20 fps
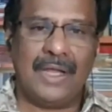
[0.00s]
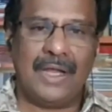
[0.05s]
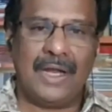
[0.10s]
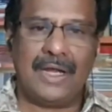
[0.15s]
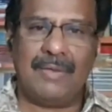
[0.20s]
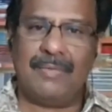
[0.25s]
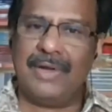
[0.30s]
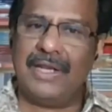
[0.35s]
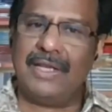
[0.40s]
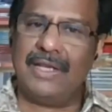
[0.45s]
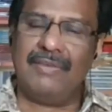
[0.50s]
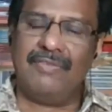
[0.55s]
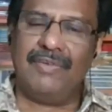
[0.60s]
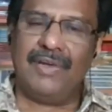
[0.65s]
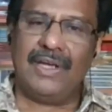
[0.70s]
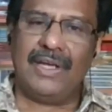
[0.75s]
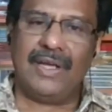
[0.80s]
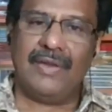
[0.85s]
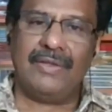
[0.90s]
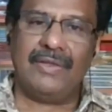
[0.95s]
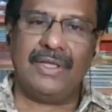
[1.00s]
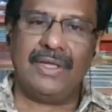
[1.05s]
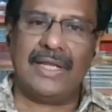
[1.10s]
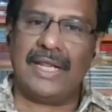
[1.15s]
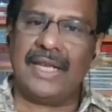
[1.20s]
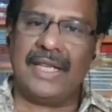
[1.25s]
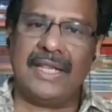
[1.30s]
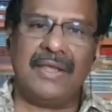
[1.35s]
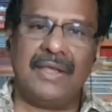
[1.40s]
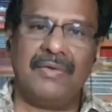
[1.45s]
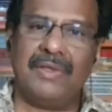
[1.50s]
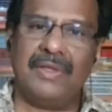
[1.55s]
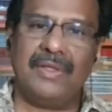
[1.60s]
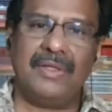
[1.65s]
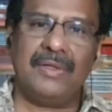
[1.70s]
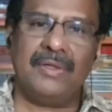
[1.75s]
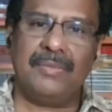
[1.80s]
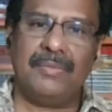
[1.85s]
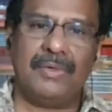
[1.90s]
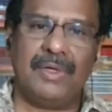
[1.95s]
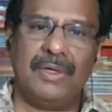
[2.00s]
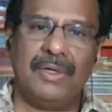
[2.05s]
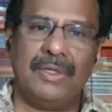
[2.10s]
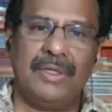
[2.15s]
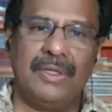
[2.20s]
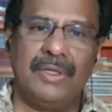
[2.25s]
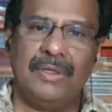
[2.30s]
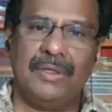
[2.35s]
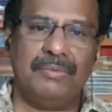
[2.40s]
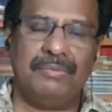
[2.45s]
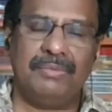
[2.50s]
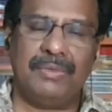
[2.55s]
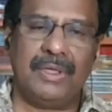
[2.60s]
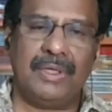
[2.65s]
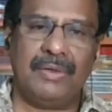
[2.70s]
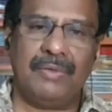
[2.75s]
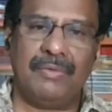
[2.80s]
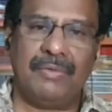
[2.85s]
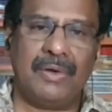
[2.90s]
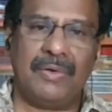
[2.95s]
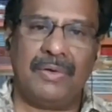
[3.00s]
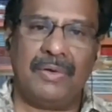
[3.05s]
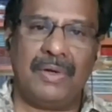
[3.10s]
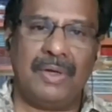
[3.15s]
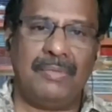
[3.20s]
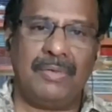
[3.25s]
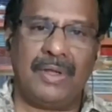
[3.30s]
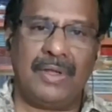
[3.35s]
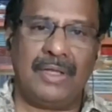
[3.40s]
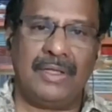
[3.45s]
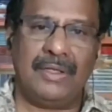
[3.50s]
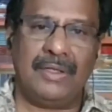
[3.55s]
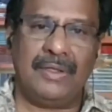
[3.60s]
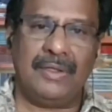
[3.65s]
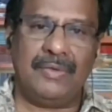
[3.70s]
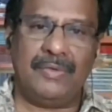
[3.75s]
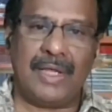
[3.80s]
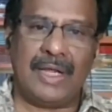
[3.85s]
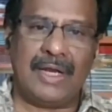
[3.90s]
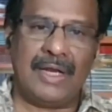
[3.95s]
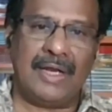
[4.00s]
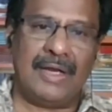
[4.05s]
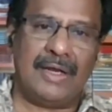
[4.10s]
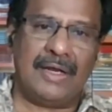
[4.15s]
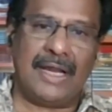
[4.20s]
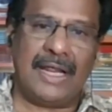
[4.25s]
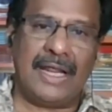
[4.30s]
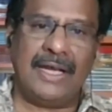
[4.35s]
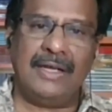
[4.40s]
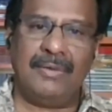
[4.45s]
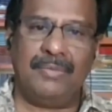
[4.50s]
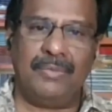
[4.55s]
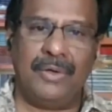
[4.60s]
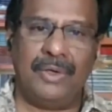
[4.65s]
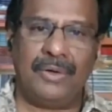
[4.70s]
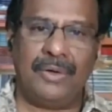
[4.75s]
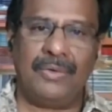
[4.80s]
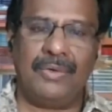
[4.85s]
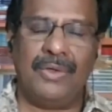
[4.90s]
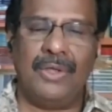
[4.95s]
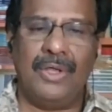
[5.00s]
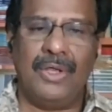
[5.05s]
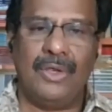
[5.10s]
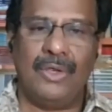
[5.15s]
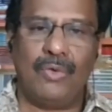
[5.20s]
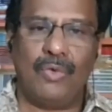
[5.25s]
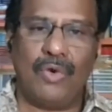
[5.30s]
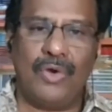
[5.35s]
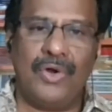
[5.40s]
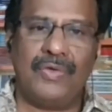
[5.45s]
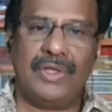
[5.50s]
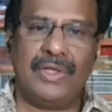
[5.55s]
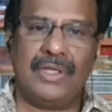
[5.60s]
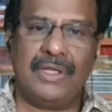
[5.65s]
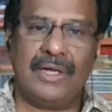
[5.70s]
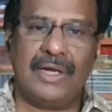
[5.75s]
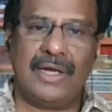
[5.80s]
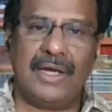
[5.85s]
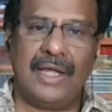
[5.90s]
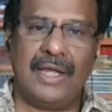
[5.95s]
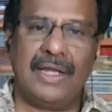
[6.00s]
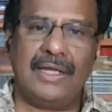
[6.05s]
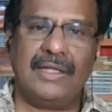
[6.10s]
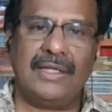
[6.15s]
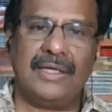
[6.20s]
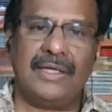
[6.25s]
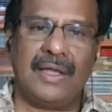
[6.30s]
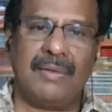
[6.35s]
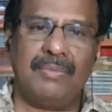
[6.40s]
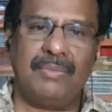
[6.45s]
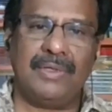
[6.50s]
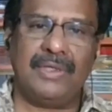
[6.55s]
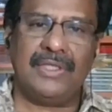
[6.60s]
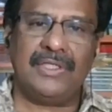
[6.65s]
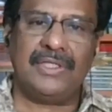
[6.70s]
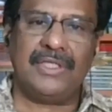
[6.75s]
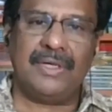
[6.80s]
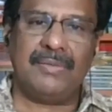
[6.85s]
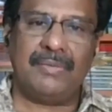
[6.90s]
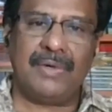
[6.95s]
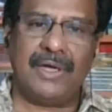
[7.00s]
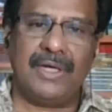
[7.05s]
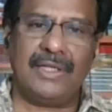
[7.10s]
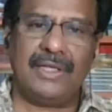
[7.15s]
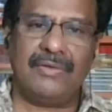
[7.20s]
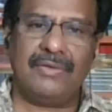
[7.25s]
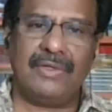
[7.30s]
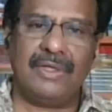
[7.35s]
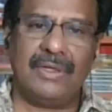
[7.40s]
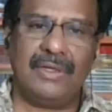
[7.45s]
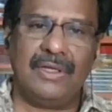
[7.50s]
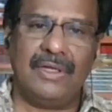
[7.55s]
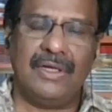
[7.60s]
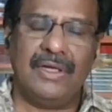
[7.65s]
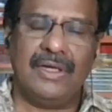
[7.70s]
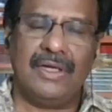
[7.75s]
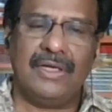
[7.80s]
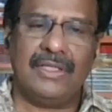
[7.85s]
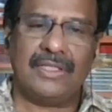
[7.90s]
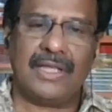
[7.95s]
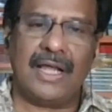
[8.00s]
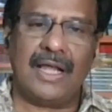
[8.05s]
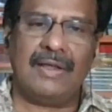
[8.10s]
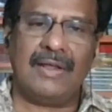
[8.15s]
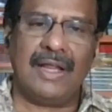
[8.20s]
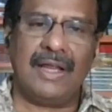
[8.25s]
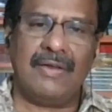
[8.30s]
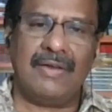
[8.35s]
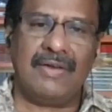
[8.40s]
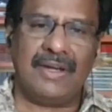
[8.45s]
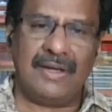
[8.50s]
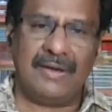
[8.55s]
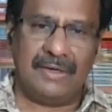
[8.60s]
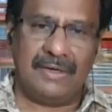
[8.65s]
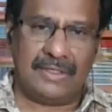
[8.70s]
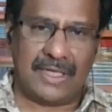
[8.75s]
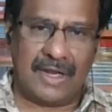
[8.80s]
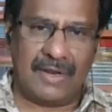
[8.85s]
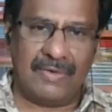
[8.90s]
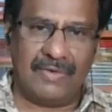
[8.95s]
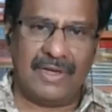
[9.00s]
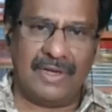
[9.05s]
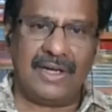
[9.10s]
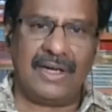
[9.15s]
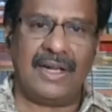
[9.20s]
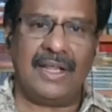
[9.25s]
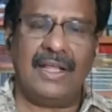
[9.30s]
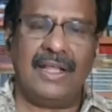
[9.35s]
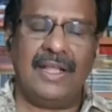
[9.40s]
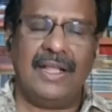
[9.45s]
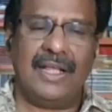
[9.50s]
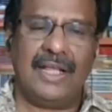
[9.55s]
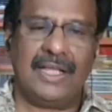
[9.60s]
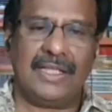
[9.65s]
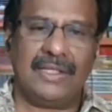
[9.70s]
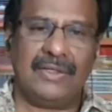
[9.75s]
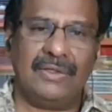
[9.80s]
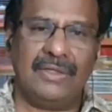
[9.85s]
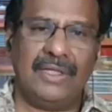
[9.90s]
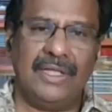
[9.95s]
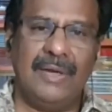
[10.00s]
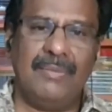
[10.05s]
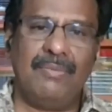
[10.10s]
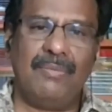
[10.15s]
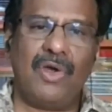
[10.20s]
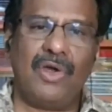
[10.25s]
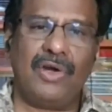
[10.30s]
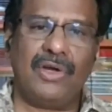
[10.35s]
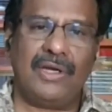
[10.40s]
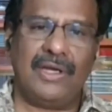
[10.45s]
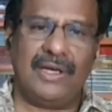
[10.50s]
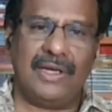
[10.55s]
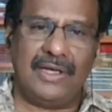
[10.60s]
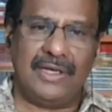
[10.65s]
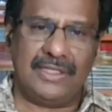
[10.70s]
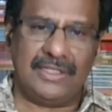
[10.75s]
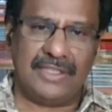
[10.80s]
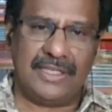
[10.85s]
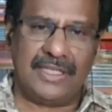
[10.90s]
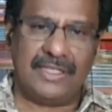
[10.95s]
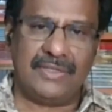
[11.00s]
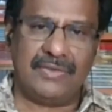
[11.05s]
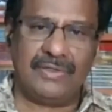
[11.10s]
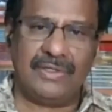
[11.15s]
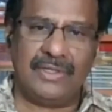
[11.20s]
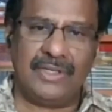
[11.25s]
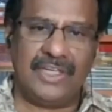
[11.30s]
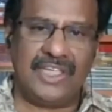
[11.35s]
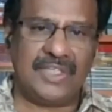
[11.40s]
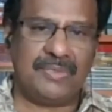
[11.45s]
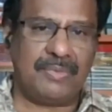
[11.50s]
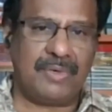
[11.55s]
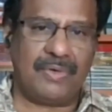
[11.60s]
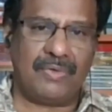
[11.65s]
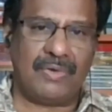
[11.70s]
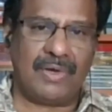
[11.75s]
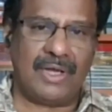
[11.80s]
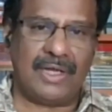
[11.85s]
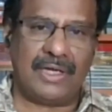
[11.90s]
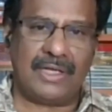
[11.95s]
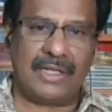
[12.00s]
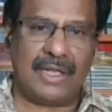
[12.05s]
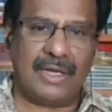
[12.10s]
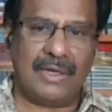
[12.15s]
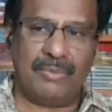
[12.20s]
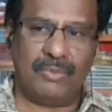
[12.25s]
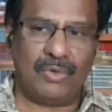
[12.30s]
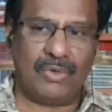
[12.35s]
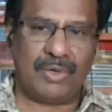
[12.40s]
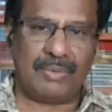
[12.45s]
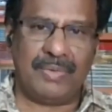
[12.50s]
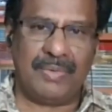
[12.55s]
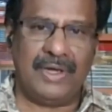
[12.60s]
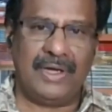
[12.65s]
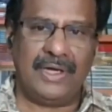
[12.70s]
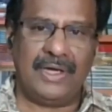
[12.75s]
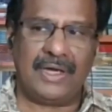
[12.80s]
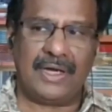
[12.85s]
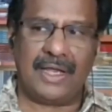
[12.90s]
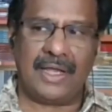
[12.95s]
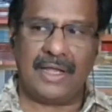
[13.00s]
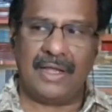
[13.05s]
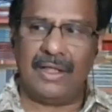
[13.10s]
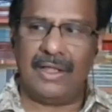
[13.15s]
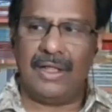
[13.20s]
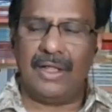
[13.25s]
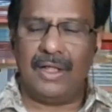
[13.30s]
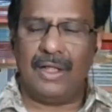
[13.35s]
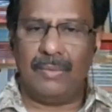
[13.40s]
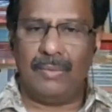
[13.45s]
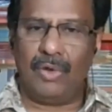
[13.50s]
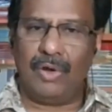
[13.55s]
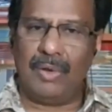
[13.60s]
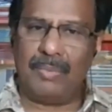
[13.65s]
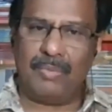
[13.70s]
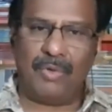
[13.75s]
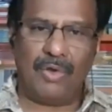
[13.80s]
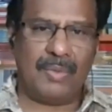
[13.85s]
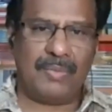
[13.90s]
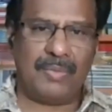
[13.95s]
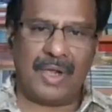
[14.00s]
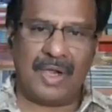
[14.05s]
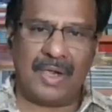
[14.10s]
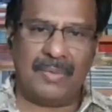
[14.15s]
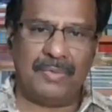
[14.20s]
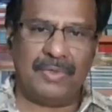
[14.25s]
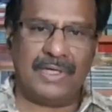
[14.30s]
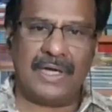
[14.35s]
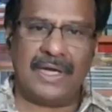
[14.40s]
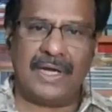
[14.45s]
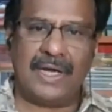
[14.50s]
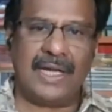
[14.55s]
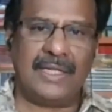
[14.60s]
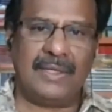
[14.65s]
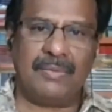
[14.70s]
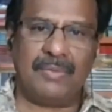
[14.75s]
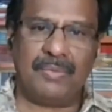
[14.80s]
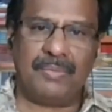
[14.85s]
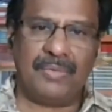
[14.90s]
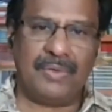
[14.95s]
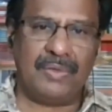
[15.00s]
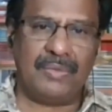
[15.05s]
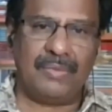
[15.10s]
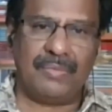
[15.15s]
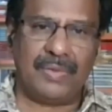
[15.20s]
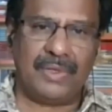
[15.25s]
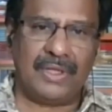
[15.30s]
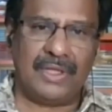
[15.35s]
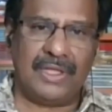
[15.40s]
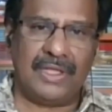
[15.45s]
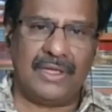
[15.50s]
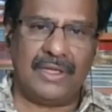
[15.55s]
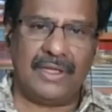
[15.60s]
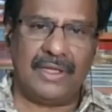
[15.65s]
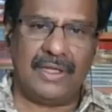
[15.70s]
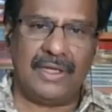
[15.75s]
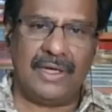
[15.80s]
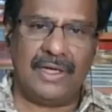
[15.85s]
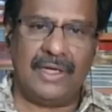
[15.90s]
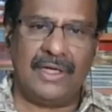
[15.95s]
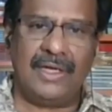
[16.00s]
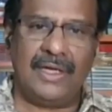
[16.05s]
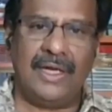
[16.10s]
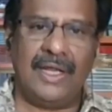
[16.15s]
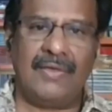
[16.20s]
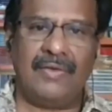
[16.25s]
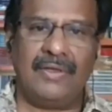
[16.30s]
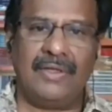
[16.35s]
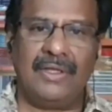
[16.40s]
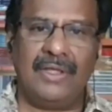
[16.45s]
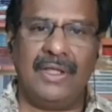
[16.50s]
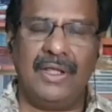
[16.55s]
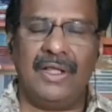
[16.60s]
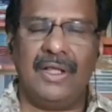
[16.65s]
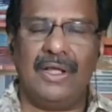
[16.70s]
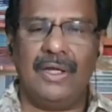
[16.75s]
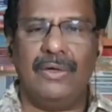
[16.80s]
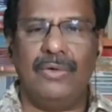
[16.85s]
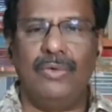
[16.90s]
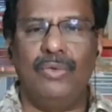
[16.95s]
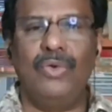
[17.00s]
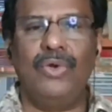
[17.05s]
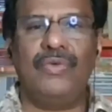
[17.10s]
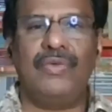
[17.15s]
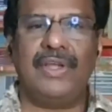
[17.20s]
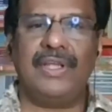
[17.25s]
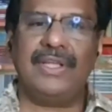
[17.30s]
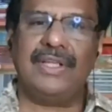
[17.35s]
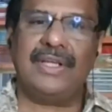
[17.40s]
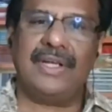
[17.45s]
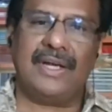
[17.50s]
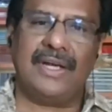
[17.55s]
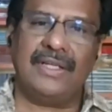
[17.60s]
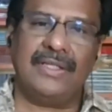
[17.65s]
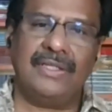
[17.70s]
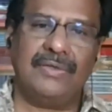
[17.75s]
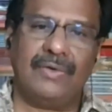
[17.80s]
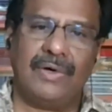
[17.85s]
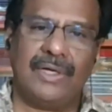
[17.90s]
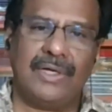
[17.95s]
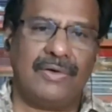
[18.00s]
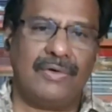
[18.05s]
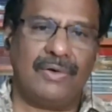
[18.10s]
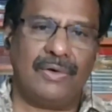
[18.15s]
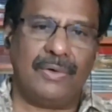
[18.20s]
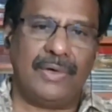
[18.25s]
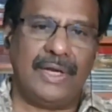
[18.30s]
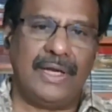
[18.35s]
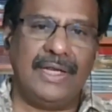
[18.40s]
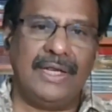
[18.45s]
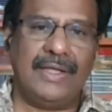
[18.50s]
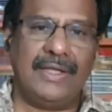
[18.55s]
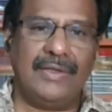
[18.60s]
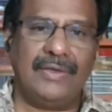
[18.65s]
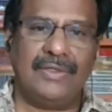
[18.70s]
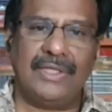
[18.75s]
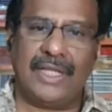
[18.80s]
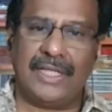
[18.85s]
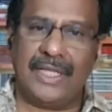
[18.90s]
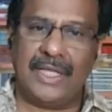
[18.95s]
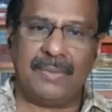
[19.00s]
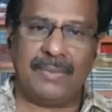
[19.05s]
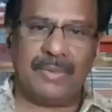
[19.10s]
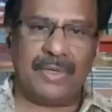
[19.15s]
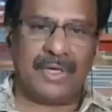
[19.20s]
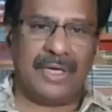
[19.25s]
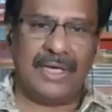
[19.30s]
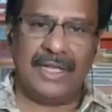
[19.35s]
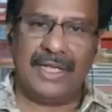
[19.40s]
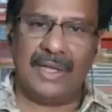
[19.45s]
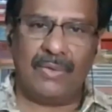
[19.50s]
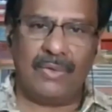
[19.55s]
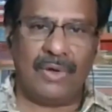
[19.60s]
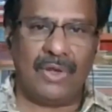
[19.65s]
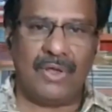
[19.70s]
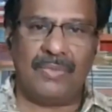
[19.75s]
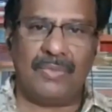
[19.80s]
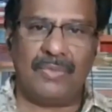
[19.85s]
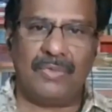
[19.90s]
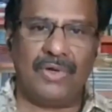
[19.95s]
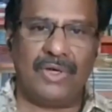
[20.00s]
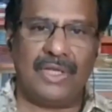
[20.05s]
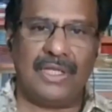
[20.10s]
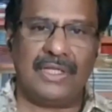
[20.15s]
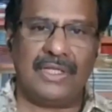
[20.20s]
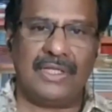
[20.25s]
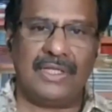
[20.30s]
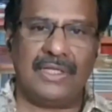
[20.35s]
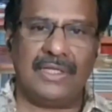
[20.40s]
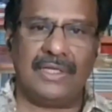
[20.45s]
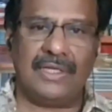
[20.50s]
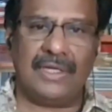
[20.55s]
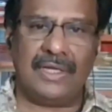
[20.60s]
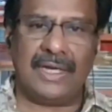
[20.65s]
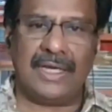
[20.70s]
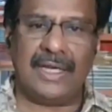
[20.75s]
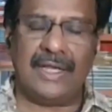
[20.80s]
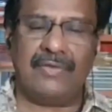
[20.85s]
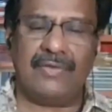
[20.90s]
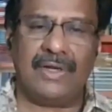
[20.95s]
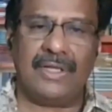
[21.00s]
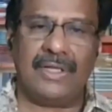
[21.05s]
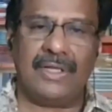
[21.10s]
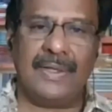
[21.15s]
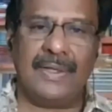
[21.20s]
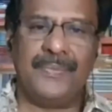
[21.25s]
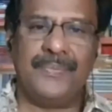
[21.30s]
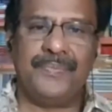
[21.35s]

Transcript: ஆனால் மெடிக்கல் ஃபீல்டில் வந்து நிறைய வந்து வந்து இப்போ வரும் இப்போ அது இது வேறு லைன் போயிடும் ஒன்று வந்து ரெண்டாயிரத்தி நாற்பத்தஞ்சில் மனிதன் வந்து சாக சாவற்ற அதாவது இம்மார்டாலிட்டி ஸ்டேஜ் வந்து ரீச் பண்ணுவாங்கிறதுக்காக ஒர்க் பண்ணிகிட்டு இருக்காங்க போகிற போக்கு பார்க்கும்போது ரெண்டாயிரத்தி முப்பது முப்பத்தி ரெண்டுலேயே வந்து நூறு வயது கடந்து வாழ்கிறவங்களுடைய எண்ணிக்கை வந்து அதிகமாக எண்ணிக்கை உலகம் முழுக்க அது நிறைய வருது